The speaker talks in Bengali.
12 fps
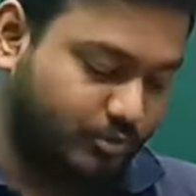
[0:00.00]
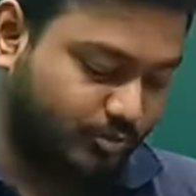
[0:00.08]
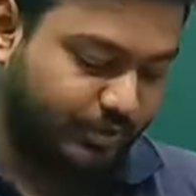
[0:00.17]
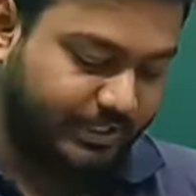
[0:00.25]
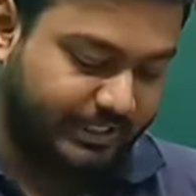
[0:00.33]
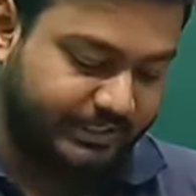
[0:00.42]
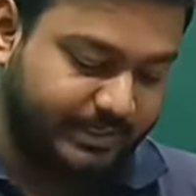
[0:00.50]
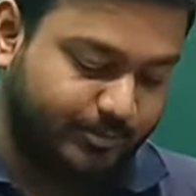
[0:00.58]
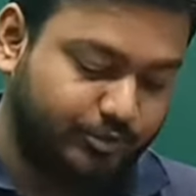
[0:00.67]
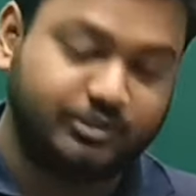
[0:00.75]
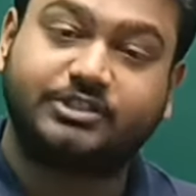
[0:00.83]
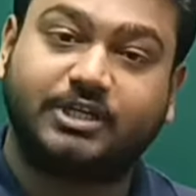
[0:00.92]
করব এটাতে
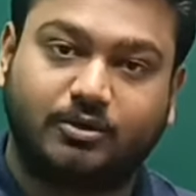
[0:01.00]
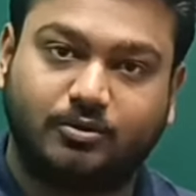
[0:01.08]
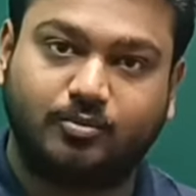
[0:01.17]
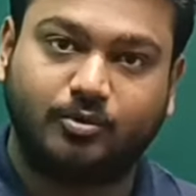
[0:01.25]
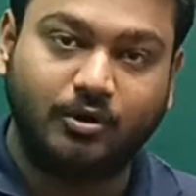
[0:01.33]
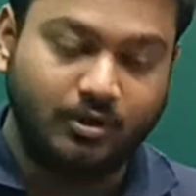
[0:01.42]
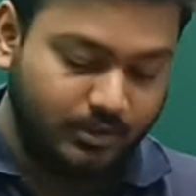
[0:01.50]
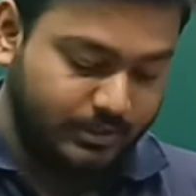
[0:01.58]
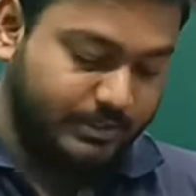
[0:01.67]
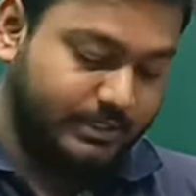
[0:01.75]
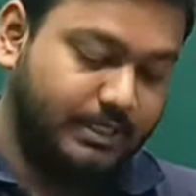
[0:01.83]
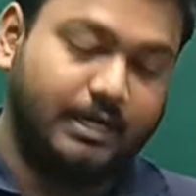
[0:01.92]
প্রতিষ্ঠা করব
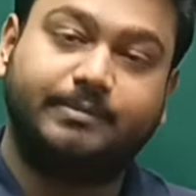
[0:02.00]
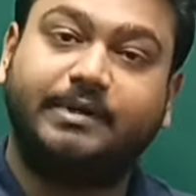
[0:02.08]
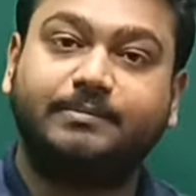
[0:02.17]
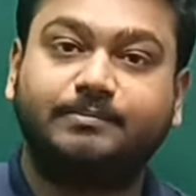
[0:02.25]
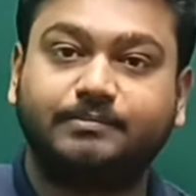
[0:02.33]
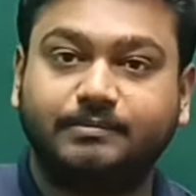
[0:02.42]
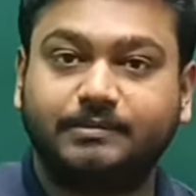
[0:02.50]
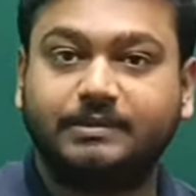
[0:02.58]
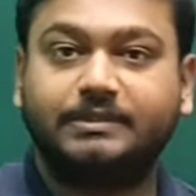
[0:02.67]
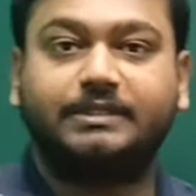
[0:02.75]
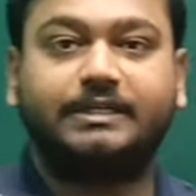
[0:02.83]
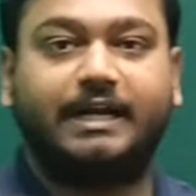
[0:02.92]
আমরা
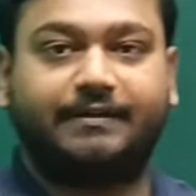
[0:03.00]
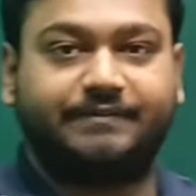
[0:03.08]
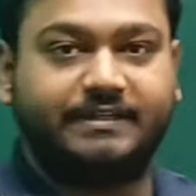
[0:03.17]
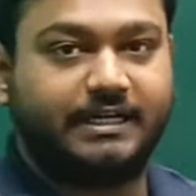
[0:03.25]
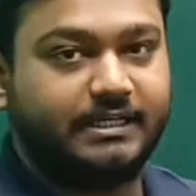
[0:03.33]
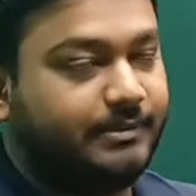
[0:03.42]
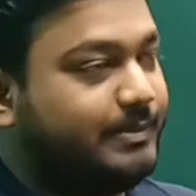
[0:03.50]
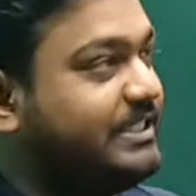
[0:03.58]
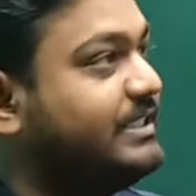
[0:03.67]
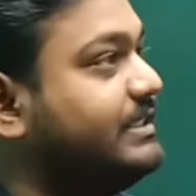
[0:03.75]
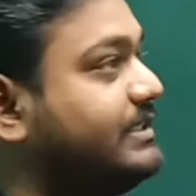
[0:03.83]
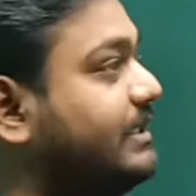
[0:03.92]
গ্রাফিক্যাল
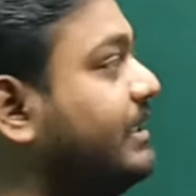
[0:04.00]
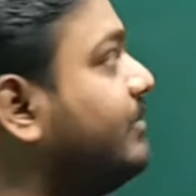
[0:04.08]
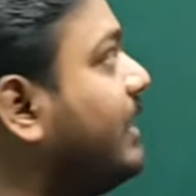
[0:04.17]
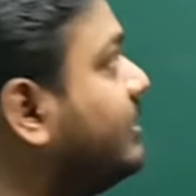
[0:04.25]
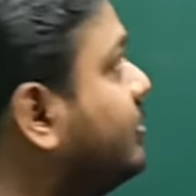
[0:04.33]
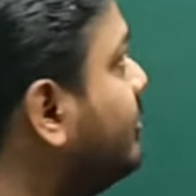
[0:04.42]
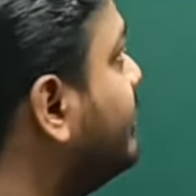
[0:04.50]
রিপ্রেজেন্টেশনের মাধ্যমে